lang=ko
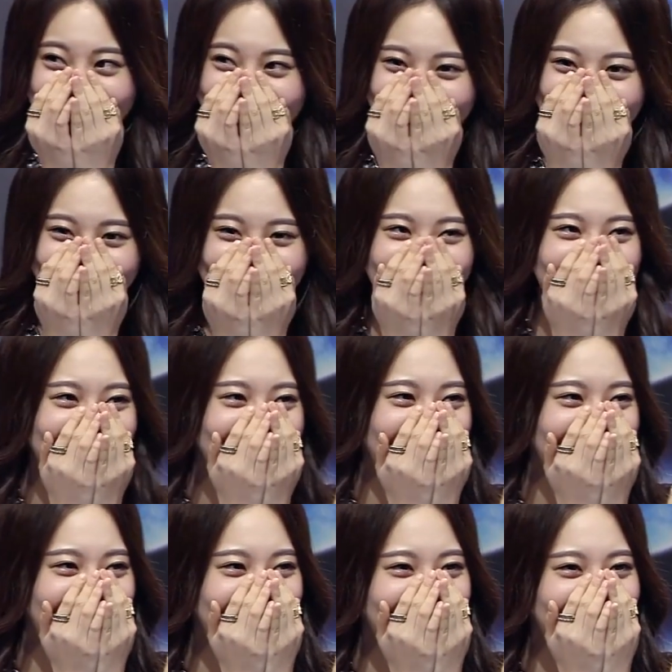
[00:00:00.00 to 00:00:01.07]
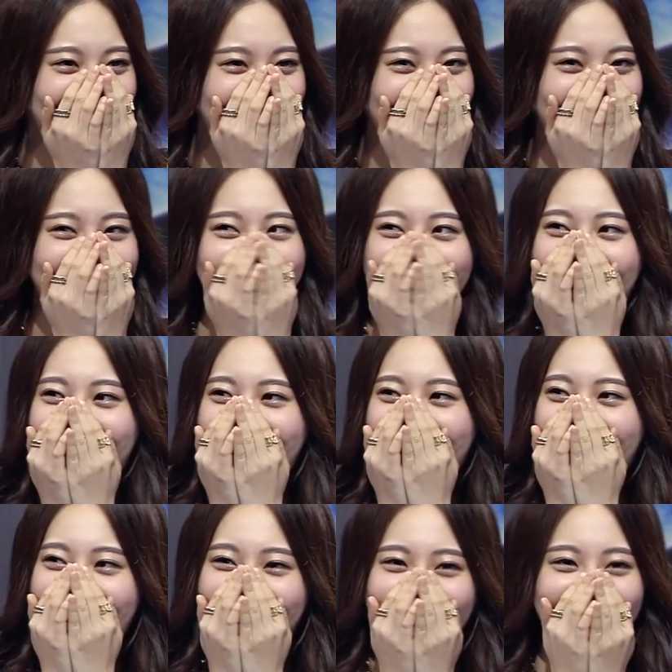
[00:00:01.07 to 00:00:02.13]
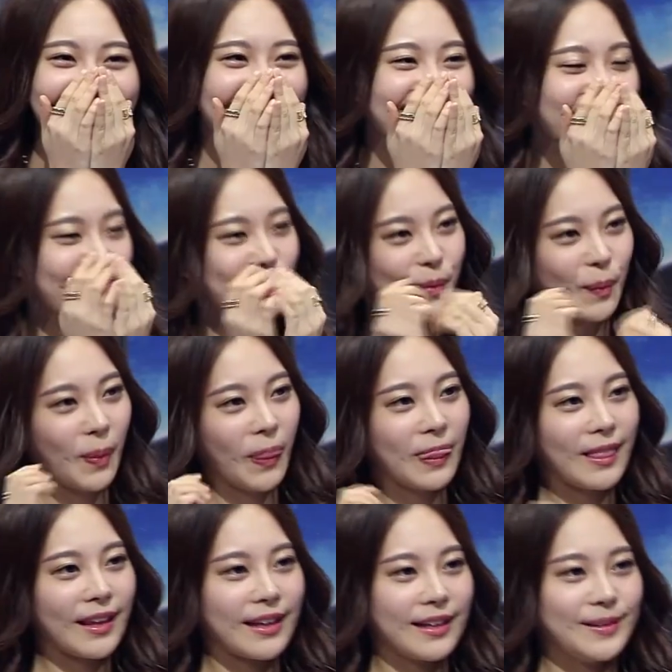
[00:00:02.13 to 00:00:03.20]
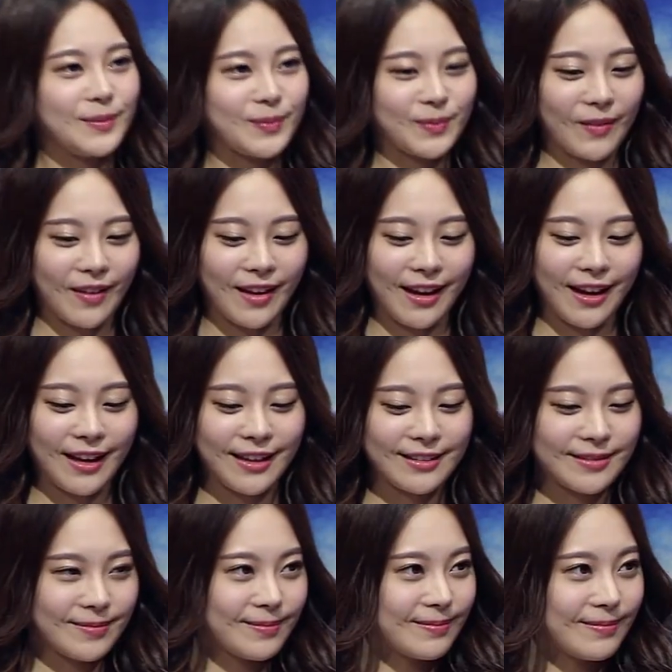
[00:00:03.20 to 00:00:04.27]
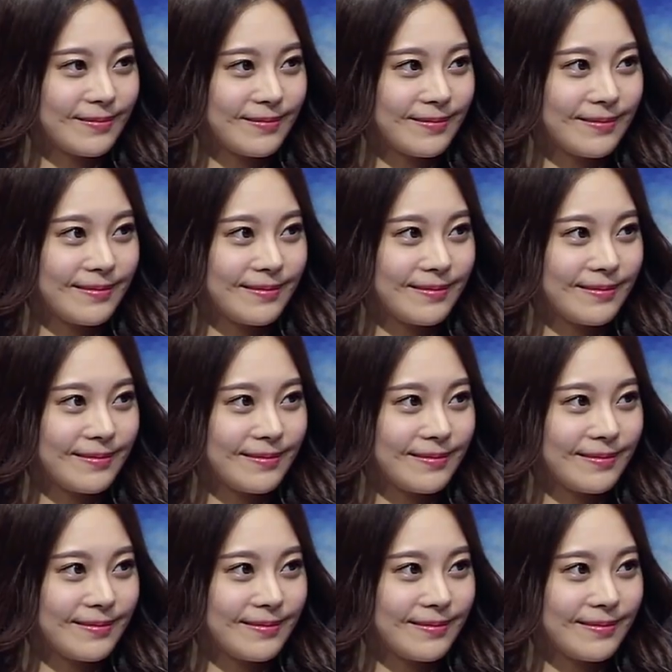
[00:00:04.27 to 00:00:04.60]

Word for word: 민영 씨 보니까 네. 그 자리가 딱 이제 명당이에요 거기가. 네, 여기 명당이네요. 원래 2년 되면